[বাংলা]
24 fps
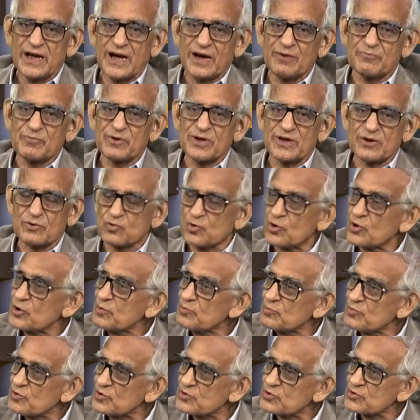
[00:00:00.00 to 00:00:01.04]
আমি
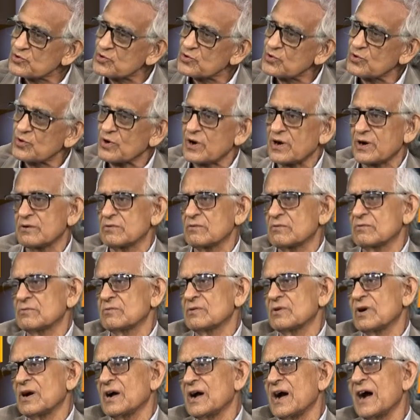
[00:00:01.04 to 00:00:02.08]
করিমগঞ্জ
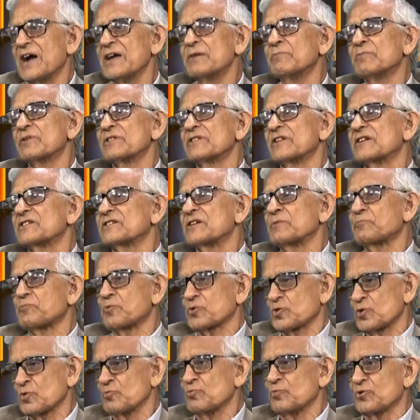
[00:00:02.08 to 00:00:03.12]
হাই মাদ্রাসে
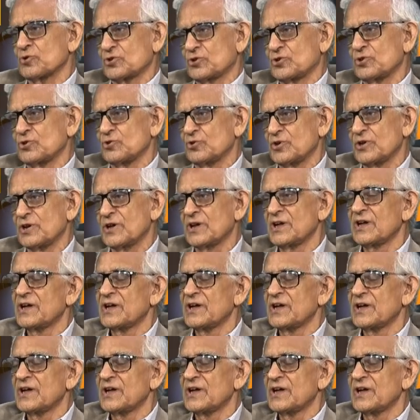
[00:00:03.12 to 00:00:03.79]
প্রথম ভর্তি হই